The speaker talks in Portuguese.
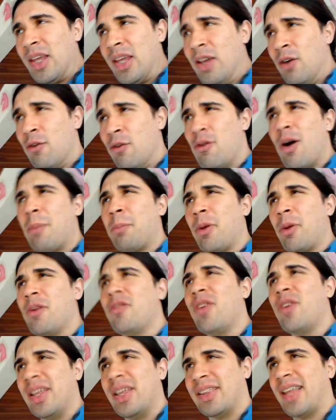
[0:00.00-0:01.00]
eu vou
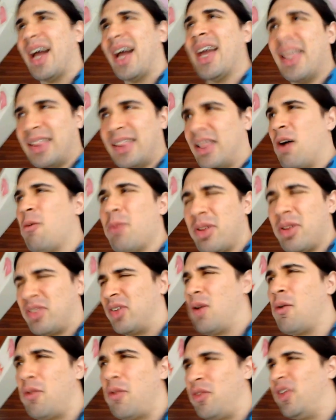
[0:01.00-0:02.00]
aproveitar e dar umas
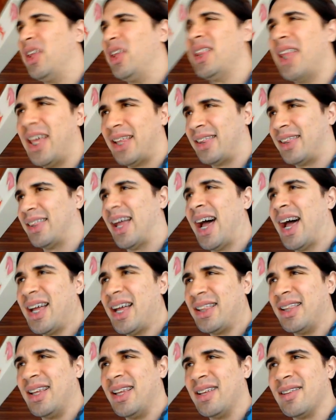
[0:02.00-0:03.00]

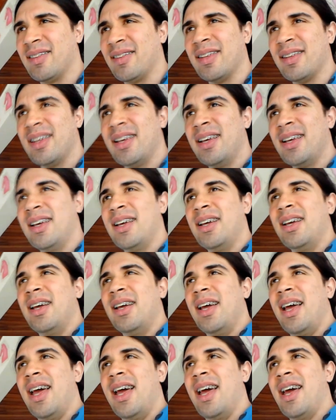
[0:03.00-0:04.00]
alfinetadas
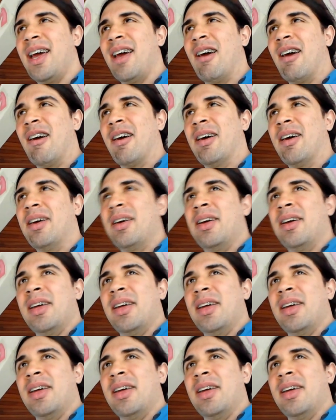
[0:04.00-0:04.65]
é,